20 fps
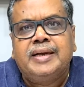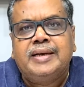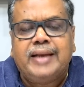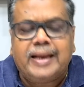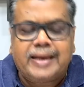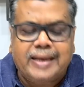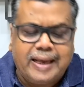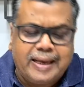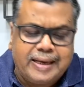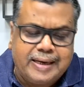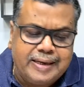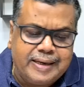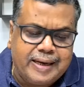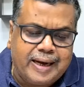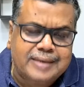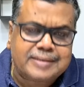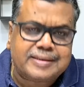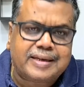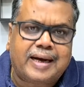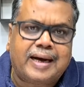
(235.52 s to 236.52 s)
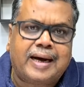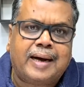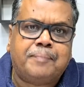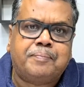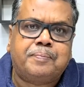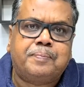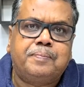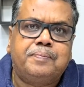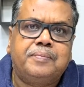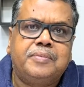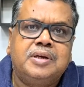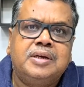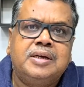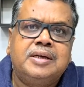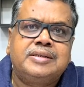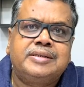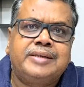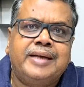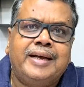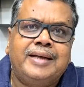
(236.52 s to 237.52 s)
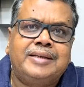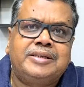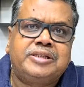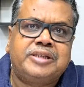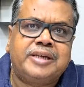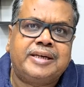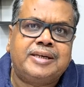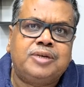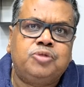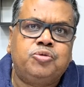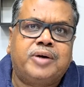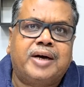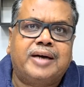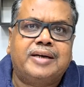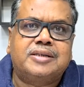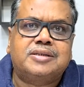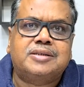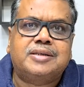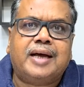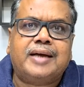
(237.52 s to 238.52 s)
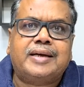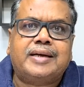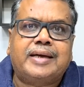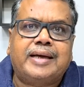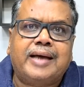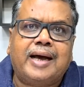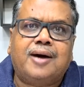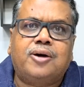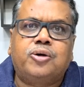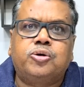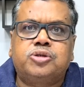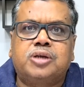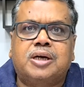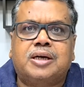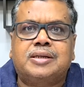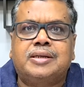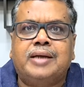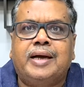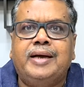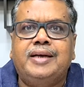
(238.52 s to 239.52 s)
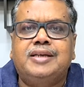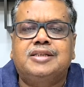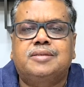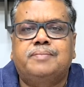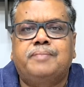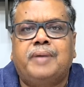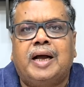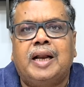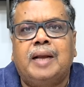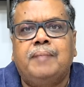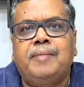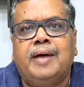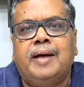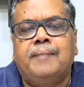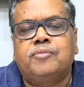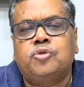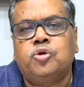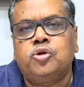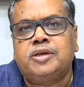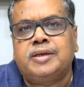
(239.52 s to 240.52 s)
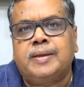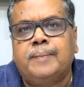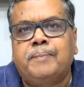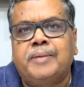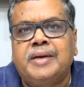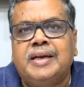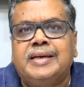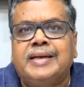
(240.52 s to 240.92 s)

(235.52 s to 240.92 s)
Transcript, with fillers: देखिए हिना साहब से जेडीयू का रिश्ता क्या हो सकता है इस बारे में हम कोई टिप्पणी